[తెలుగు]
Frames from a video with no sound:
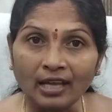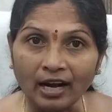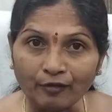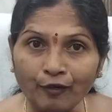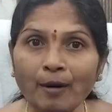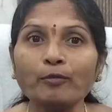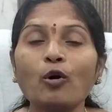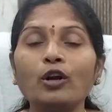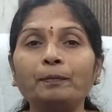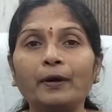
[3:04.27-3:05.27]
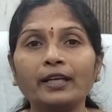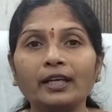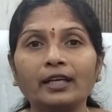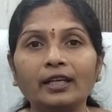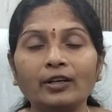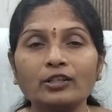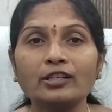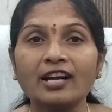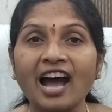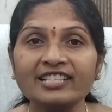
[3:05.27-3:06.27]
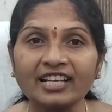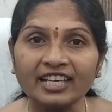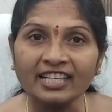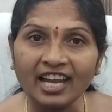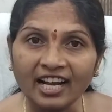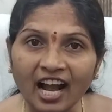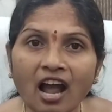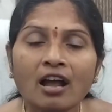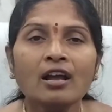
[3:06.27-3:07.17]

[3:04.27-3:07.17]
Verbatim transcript: సర్వం కోల్పోయి ఈరోజు రాజకీయంగా